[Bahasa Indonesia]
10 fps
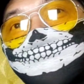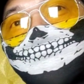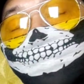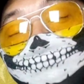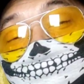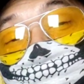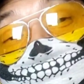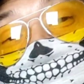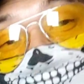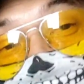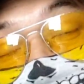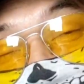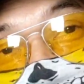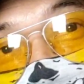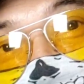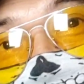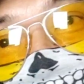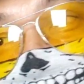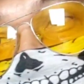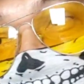tentang uang itu udah jelas.
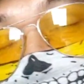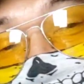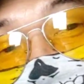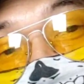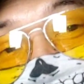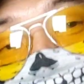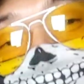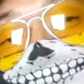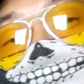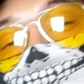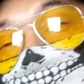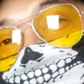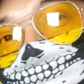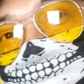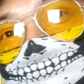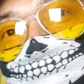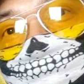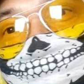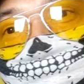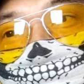Bagaimana uang itu beralih,
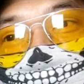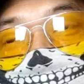terus